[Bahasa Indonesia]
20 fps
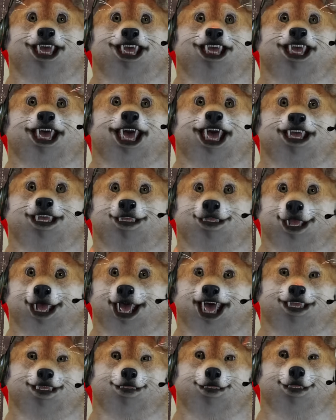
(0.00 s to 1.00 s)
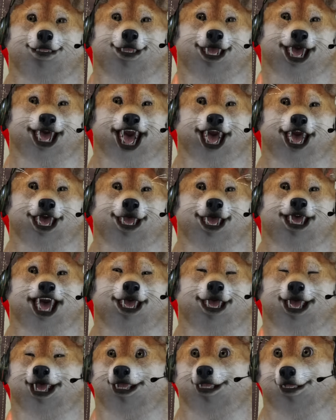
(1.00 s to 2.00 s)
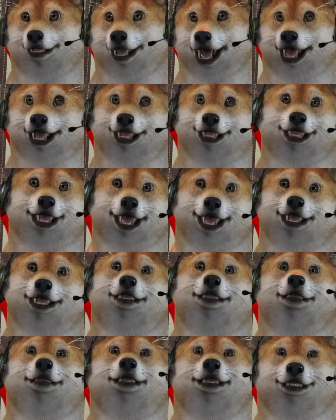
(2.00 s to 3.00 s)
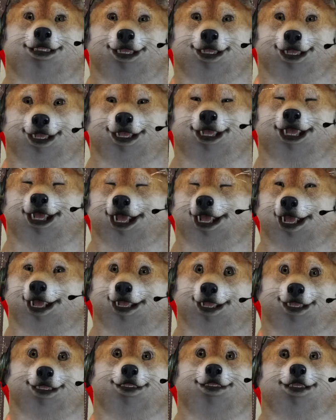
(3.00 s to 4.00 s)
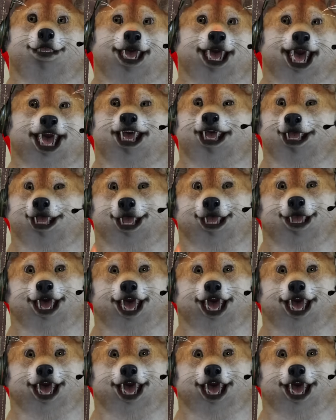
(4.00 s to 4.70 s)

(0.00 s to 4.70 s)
Y C 7 R Y C 7 R cocok cocok cocok cocok semuanya cocok